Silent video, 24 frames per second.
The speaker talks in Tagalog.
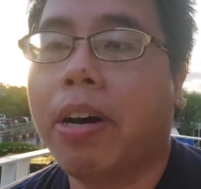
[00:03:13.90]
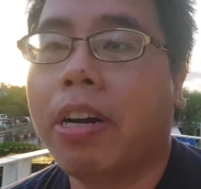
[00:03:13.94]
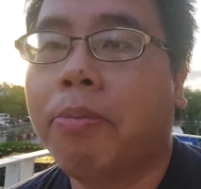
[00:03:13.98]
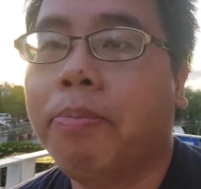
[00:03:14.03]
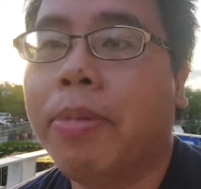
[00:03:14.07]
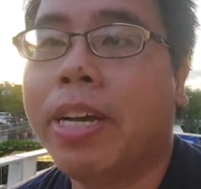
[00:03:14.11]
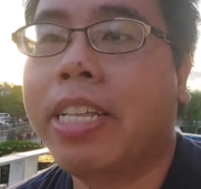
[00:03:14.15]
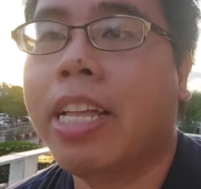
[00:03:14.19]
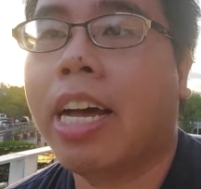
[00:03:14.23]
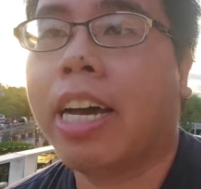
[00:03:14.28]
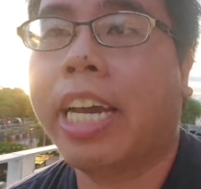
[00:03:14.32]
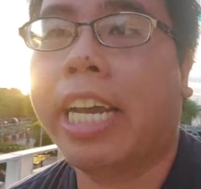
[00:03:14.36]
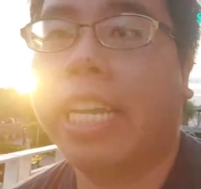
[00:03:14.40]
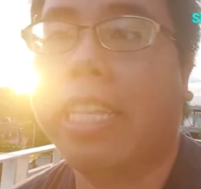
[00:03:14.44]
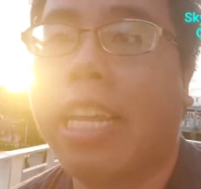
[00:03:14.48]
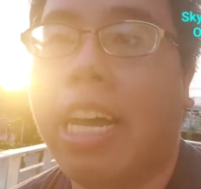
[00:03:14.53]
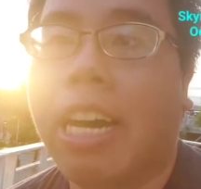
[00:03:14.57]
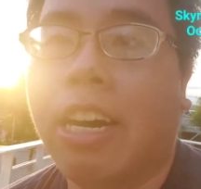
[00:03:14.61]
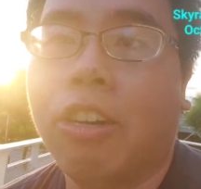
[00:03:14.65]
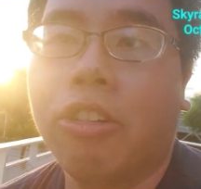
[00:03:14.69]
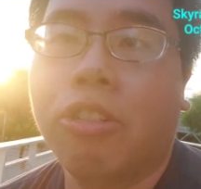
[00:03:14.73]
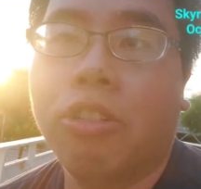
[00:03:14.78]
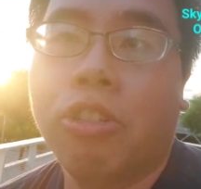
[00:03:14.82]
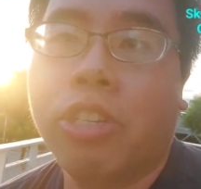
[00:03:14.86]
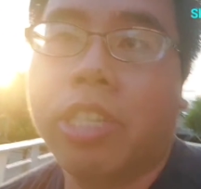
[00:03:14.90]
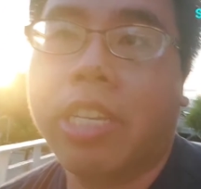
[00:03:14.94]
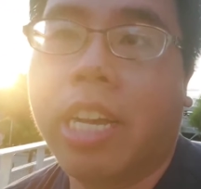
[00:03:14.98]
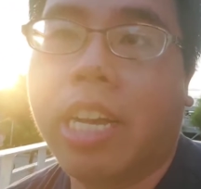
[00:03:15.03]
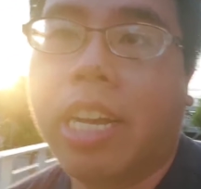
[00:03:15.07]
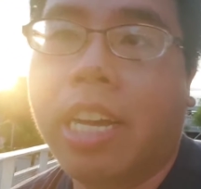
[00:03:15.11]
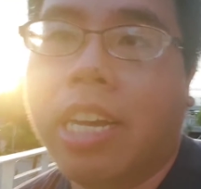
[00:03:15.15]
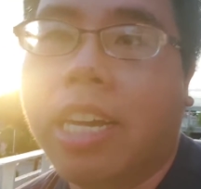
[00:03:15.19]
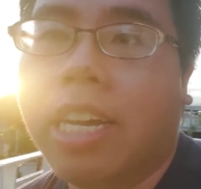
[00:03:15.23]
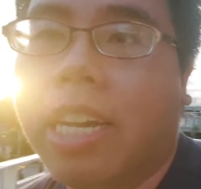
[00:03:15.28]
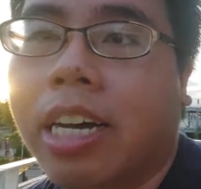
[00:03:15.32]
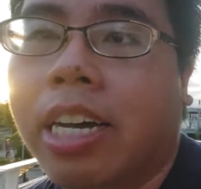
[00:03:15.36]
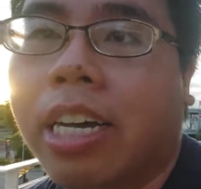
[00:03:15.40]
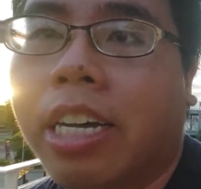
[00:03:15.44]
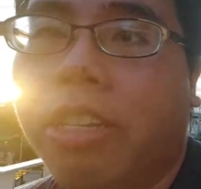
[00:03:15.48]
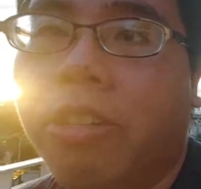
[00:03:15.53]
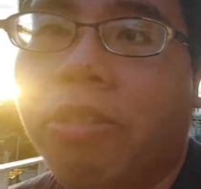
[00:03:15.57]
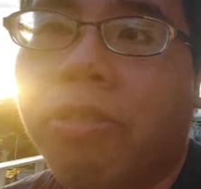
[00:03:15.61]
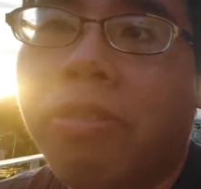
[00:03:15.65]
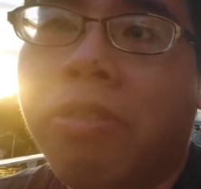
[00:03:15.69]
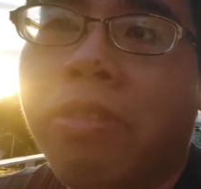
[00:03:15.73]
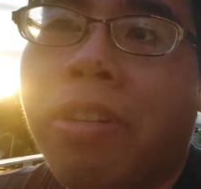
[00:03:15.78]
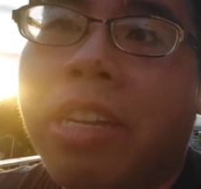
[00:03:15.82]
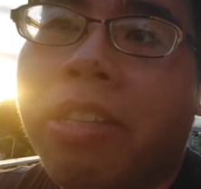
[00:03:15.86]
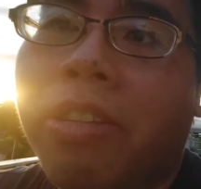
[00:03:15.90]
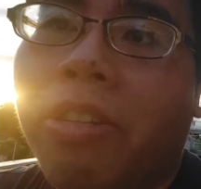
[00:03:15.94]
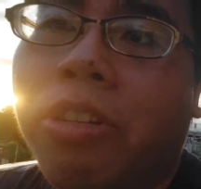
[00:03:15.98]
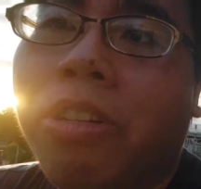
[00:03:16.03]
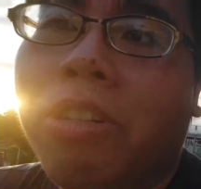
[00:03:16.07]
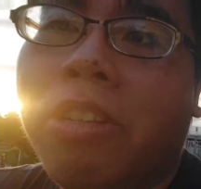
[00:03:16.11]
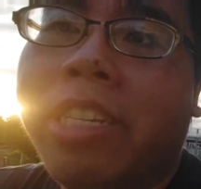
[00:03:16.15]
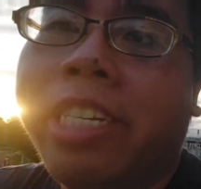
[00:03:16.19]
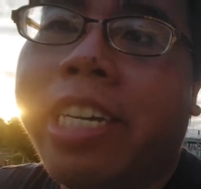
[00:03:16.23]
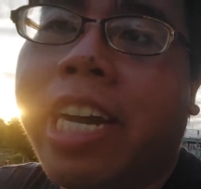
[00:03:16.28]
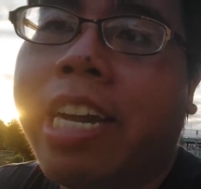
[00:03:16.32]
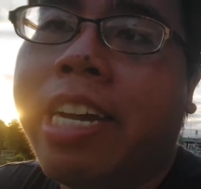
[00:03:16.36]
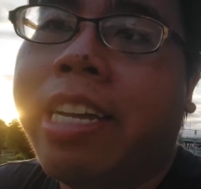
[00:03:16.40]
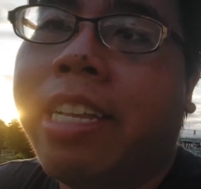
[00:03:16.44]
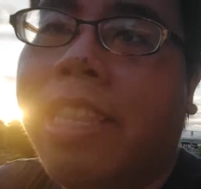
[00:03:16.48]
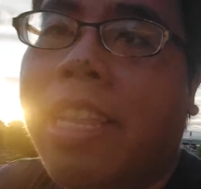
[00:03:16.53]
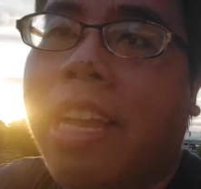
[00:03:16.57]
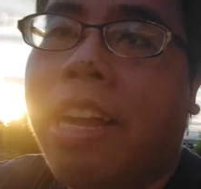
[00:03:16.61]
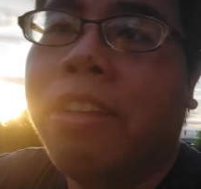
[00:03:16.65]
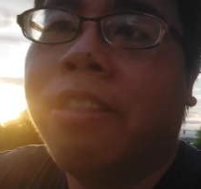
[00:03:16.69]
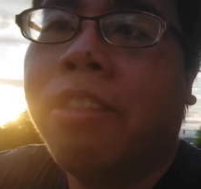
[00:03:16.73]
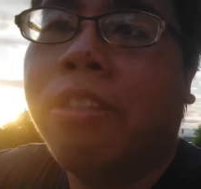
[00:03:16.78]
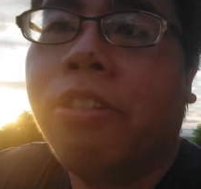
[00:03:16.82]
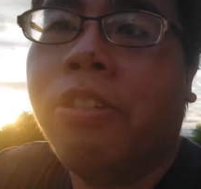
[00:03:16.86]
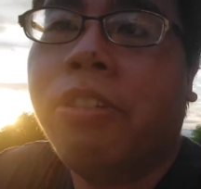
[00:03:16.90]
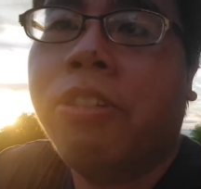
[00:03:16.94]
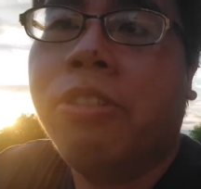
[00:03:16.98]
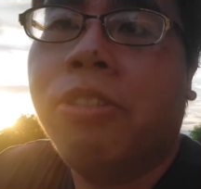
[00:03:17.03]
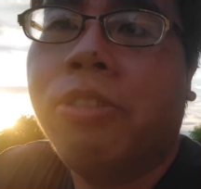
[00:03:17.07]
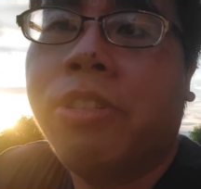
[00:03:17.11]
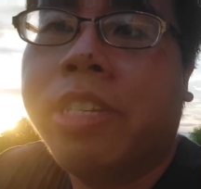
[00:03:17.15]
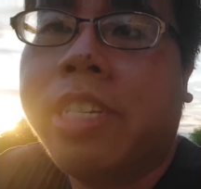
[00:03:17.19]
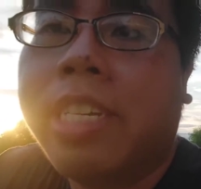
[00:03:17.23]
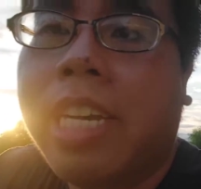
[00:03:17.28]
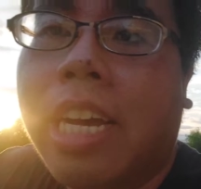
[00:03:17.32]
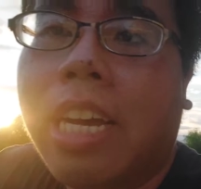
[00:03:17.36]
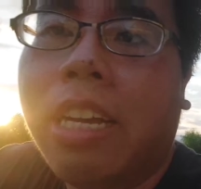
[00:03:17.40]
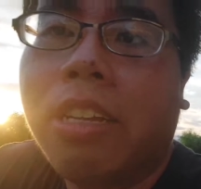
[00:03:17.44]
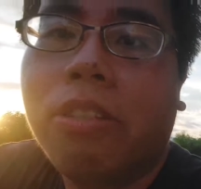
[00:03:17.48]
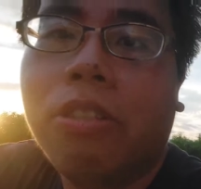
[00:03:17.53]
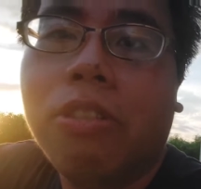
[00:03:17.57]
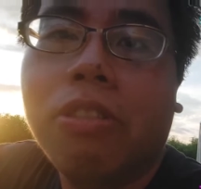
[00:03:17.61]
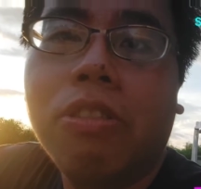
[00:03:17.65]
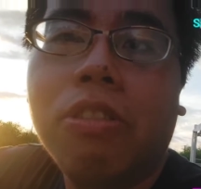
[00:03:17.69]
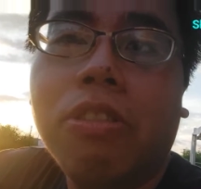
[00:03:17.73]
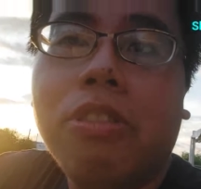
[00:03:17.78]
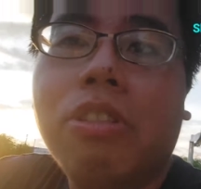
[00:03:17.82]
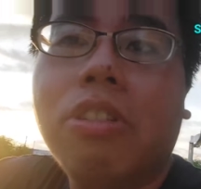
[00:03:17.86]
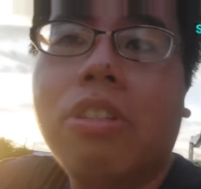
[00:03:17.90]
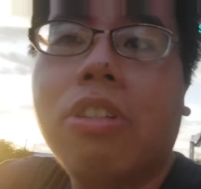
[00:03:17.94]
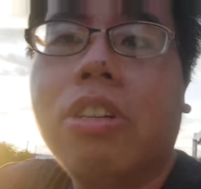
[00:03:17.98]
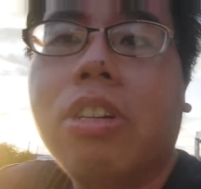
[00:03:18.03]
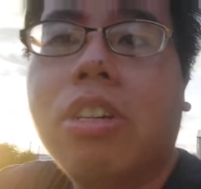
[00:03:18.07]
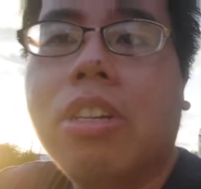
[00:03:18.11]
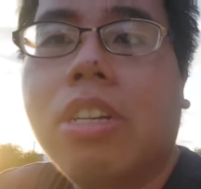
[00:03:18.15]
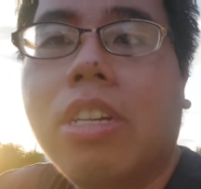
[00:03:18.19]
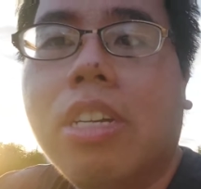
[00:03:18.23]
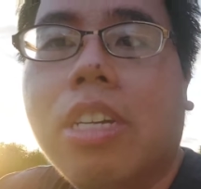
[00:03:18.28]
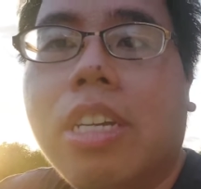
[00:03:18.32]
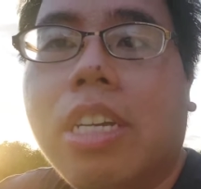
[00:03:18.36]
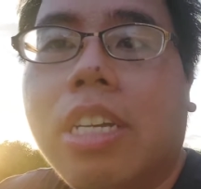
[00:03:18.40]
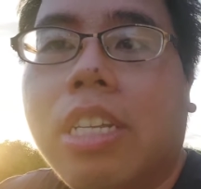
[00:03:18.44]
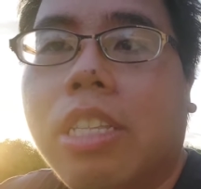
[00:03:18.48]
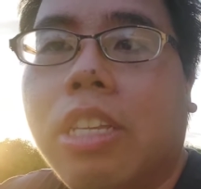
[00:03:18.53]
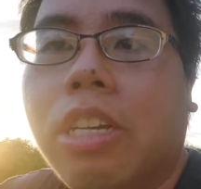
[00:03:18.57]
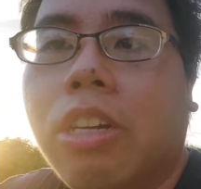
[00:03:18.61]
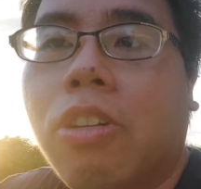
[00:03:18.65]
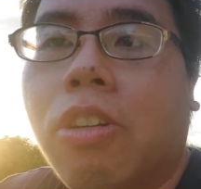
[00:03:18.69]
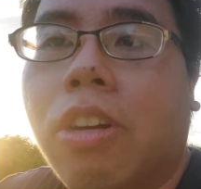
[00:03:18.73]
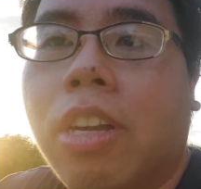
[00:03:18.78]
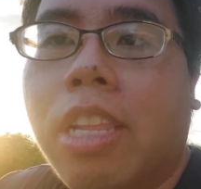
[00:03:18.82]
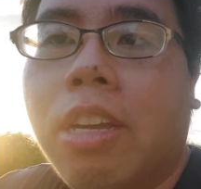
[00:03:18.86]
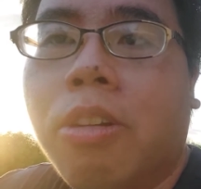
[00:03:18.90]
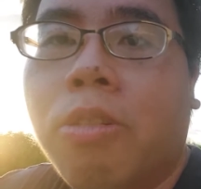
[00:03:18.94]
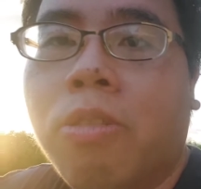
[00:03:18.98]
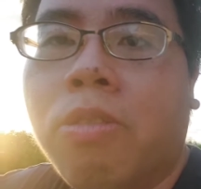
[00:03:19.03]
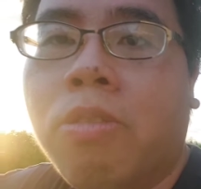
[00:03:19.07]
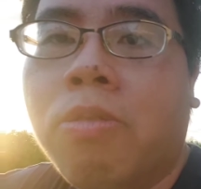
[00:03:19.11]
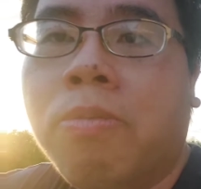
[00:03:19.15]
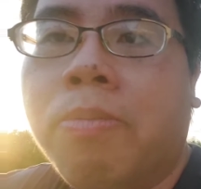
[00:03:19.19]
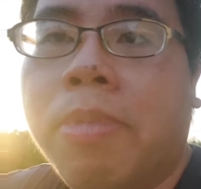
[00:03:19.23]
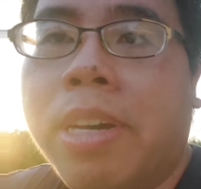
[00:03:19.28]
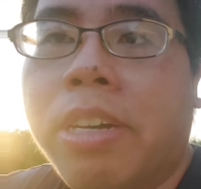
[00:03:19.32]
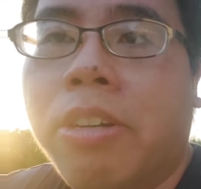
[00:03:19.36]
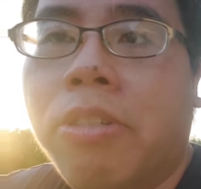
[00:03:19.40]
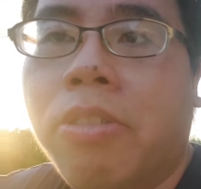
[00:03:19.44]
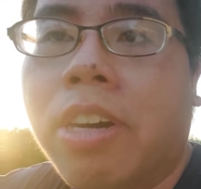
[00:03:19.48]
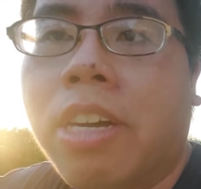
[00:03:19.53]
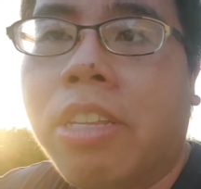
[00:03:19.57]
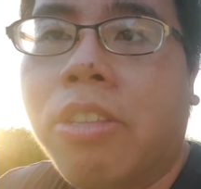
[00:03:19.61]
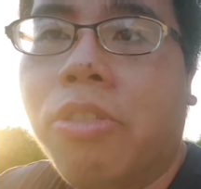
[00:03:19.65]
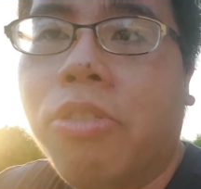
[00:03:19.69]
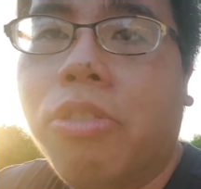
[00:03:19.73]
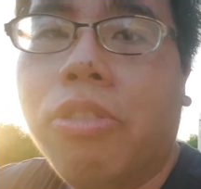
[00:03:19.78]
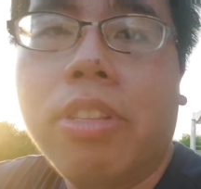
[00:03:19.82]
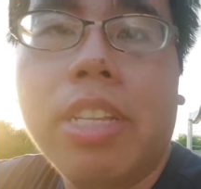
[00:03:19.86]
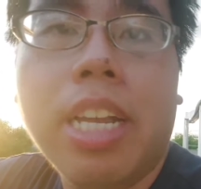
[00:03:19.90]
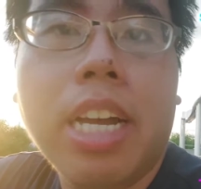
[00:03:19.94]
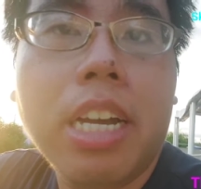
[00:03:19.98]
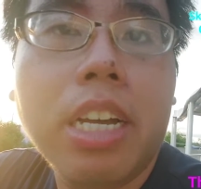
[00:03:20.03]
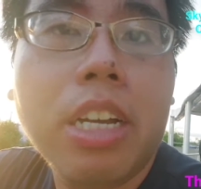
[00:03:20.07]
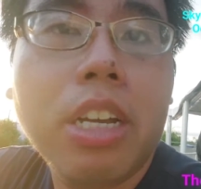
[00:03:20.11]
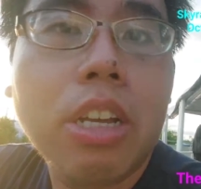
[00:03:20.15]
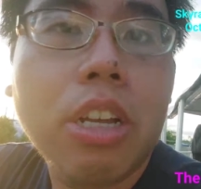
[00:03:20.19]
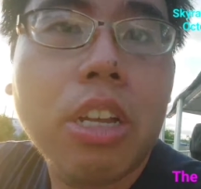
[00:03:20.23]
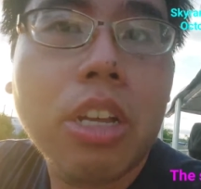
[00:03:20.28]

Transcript: Parang may nakita ako doon sa yung ano yung giant lantern doon sa ano. Hindi ko alam kung mayroong ano doon ha.